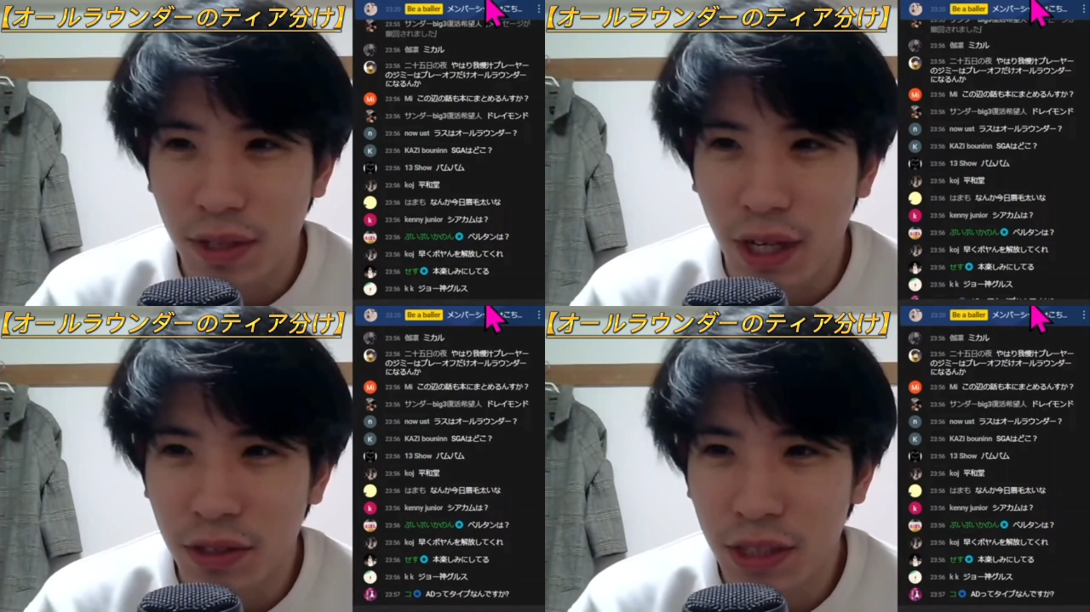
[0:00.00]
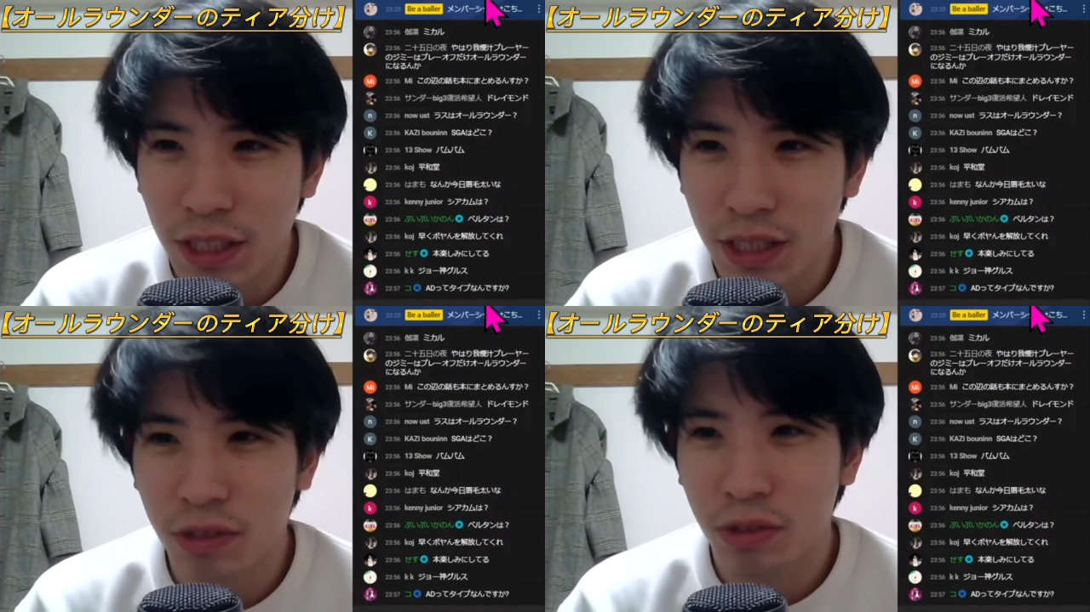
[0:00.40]

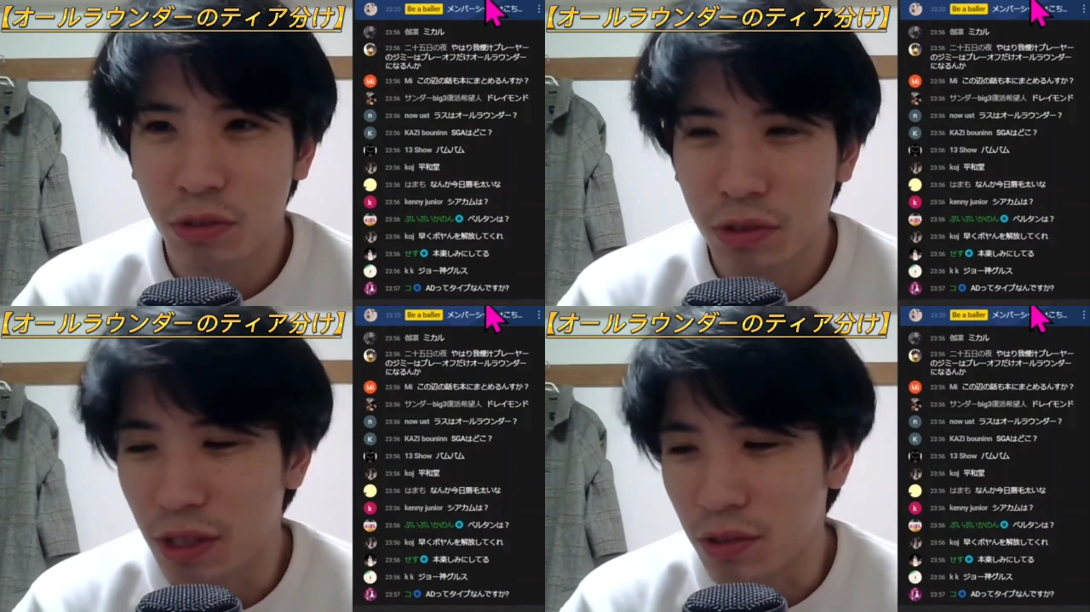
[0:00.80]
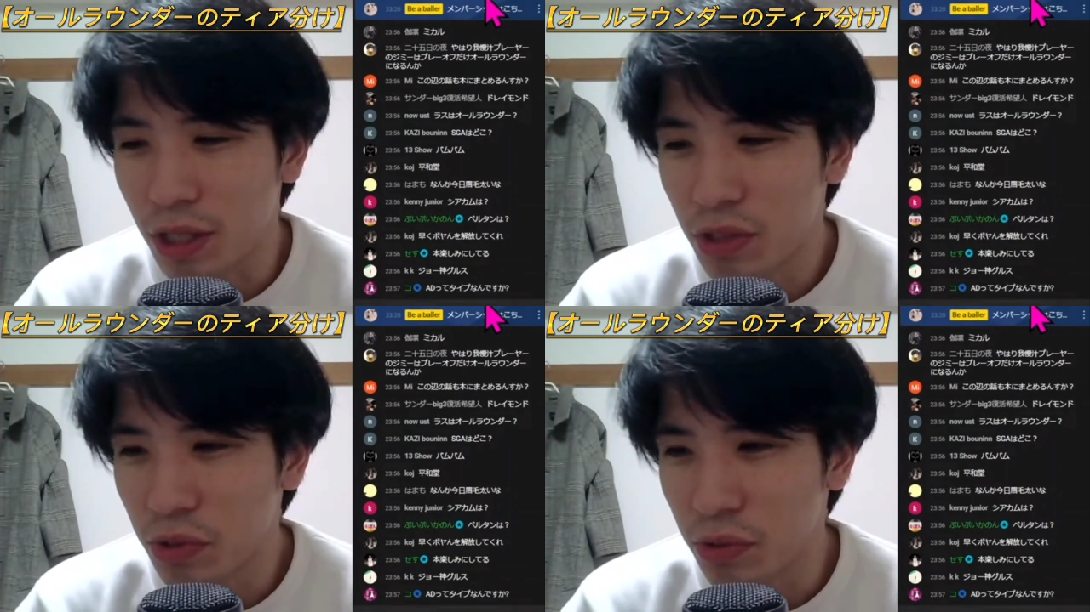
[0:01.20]
アスレチックシューターと
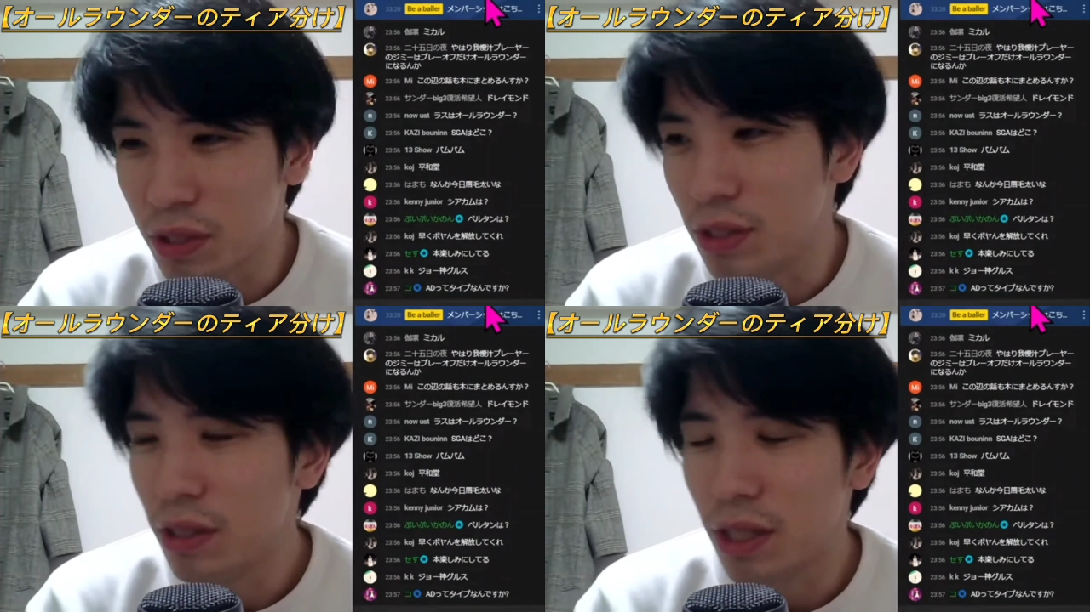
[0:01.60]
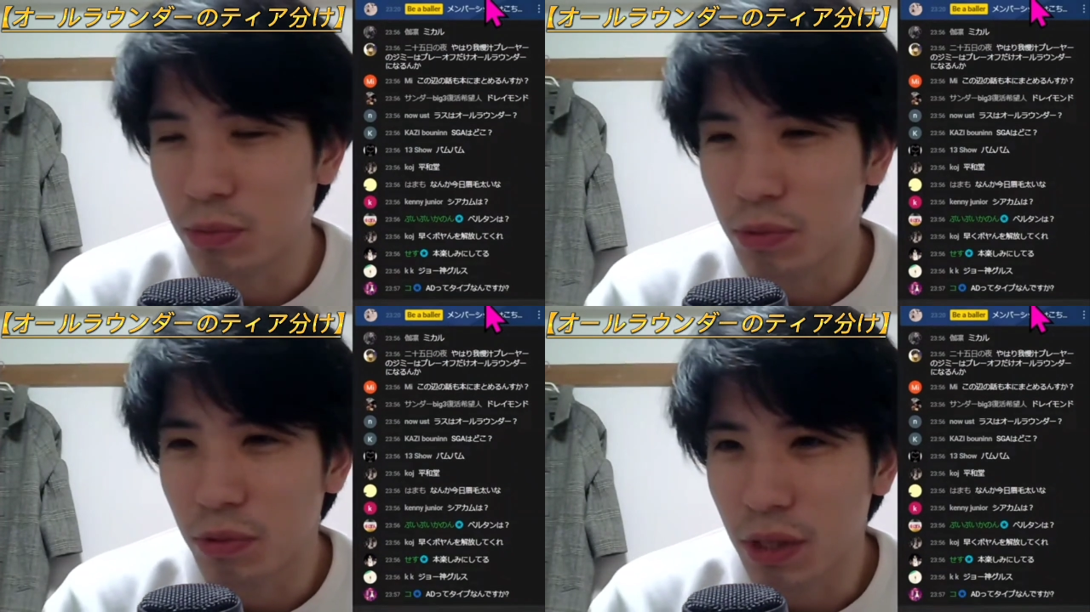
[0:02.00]
相性のいい
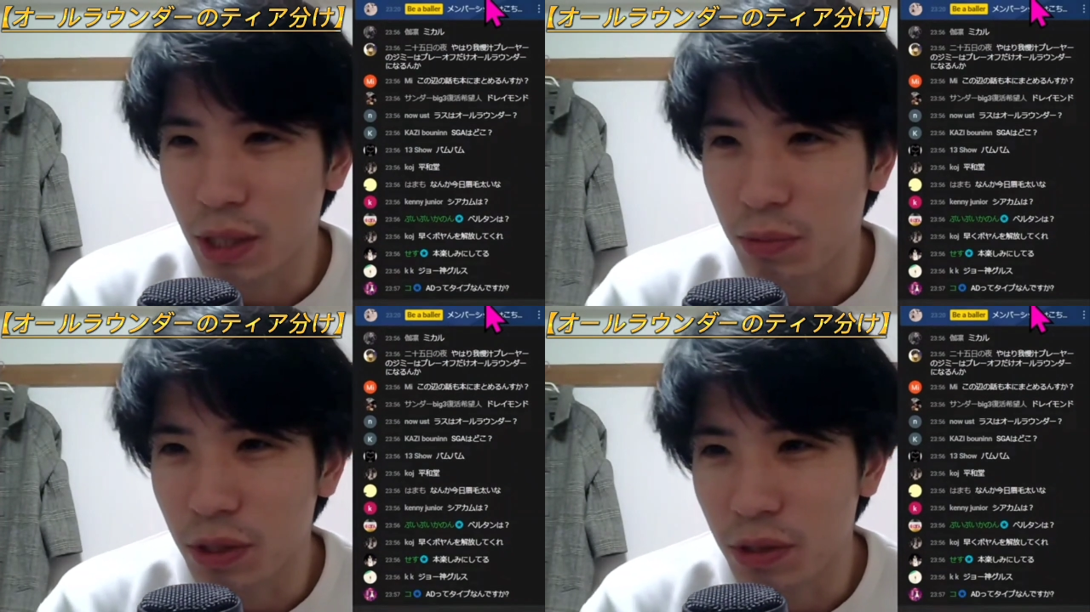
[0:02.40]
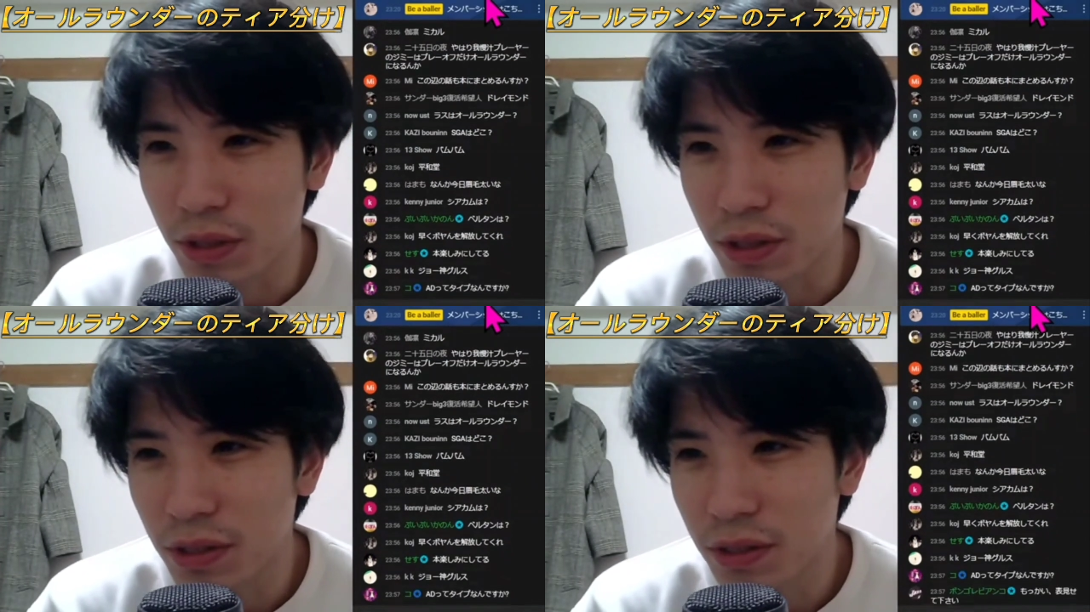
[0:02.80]
タイプとかタイプはと
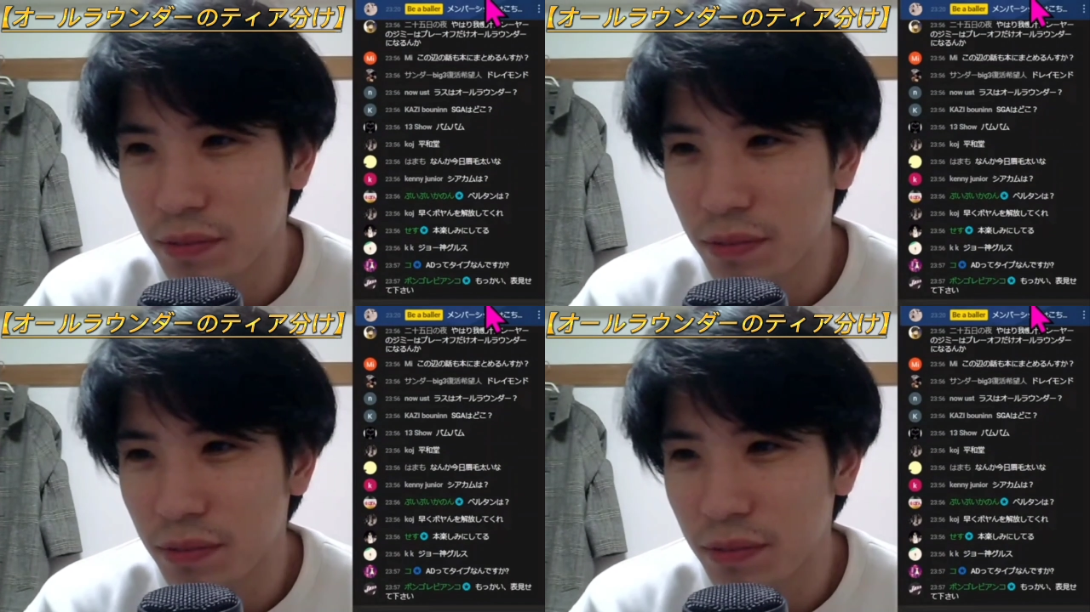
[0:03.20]
かさ